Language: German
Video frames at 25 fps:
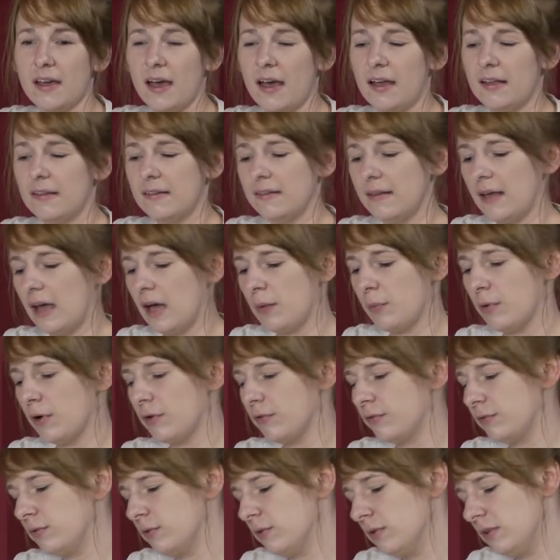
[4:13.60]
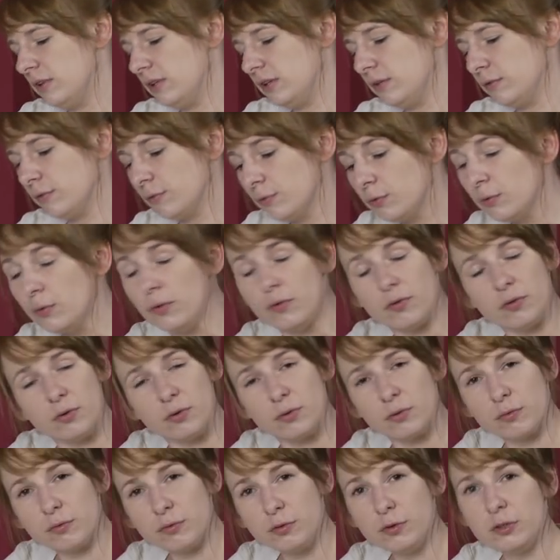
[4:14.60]
Da es aber für die
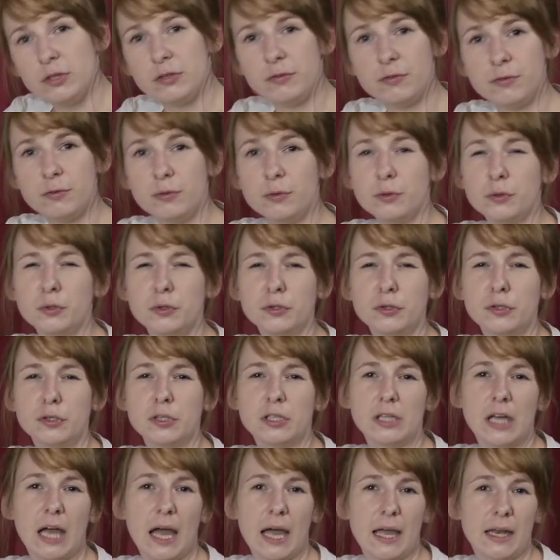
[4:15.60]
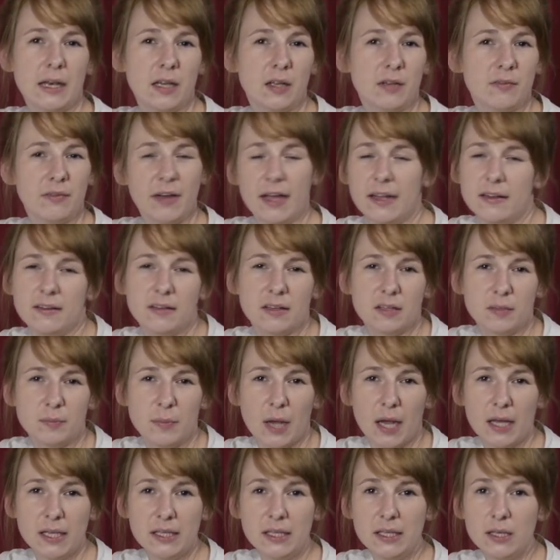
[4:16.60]
Füße und für die Flügel keine
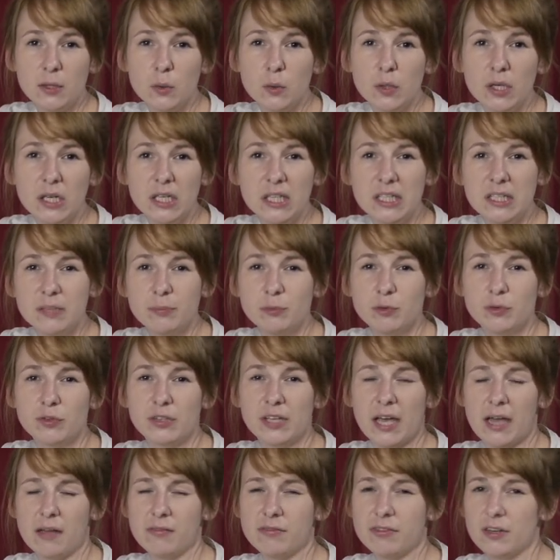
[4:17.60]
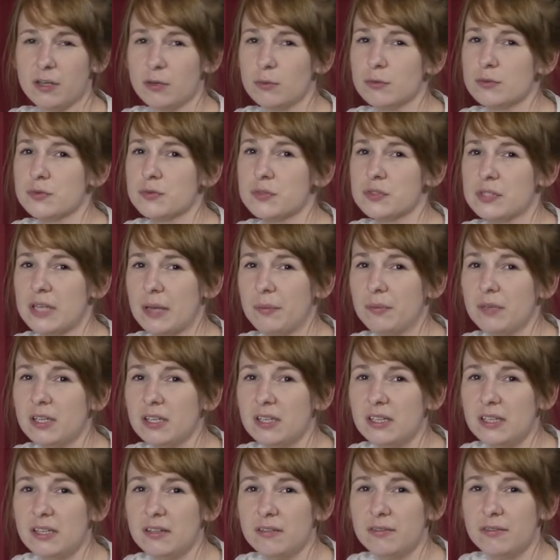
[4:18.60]
weiteren Markierungen gibt und die einfach nur
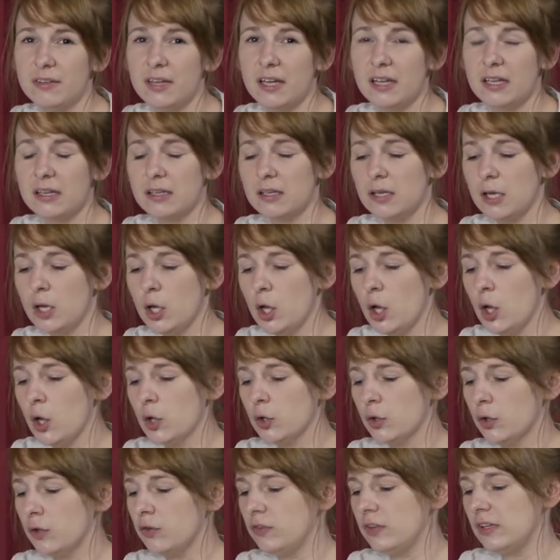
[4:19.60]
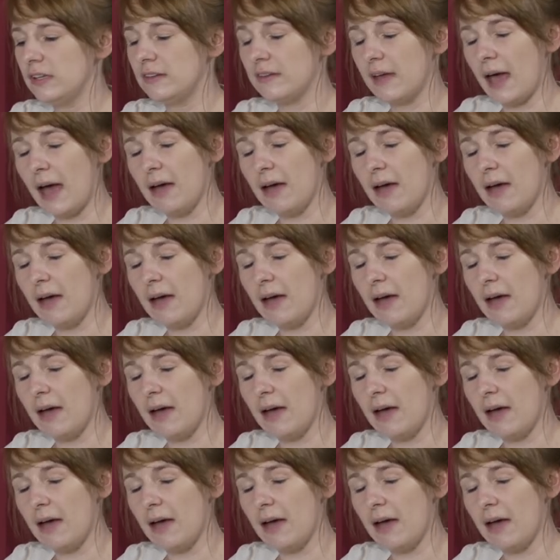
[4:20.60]
zusammengenäht werden, könnt ihr